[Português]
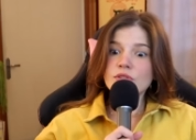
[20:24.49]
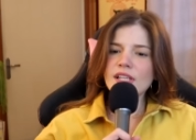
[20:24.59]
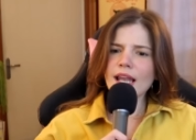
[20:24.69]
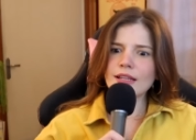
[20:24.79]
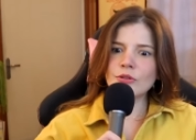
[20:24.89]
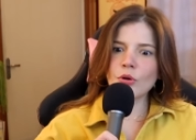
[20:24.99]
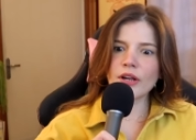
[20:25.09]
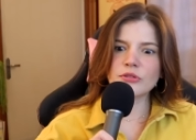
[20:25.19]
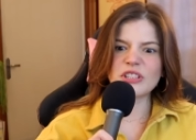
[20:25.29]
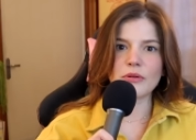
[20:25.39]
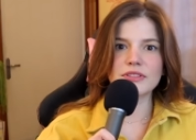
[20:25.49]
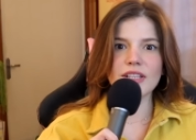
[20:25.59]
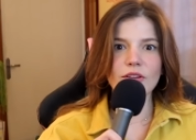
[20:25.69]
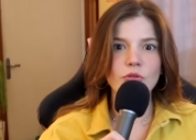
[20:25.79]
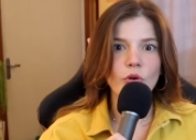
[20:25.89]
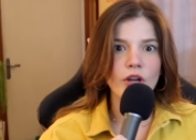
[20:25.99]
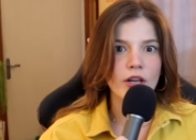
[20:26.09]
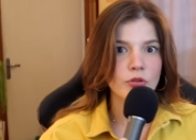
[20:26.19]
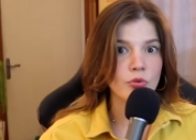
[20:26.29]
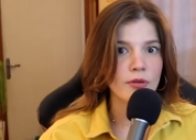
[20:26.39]
zelador é o
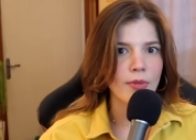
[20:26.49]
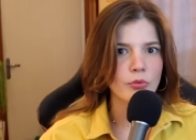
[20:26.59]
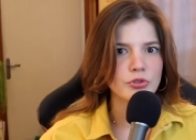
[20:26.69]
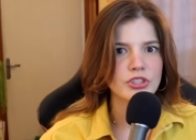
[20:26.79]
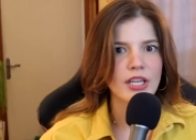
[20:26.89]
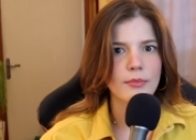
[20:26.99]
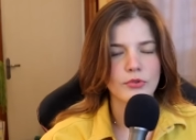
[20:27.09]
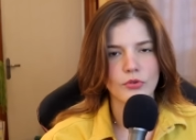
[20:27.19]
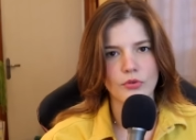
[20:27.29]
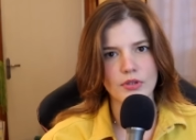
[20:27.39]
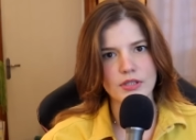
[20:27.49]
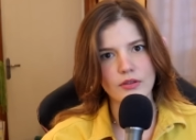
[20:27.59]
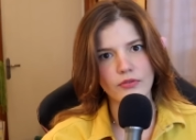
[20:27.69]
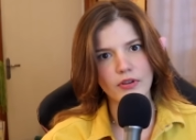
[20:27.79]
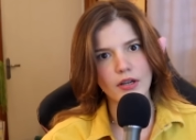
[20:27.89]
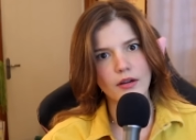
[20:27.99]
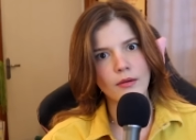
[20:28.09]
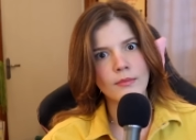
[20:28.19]
sequestrador do irmão gêmeo do Christopher.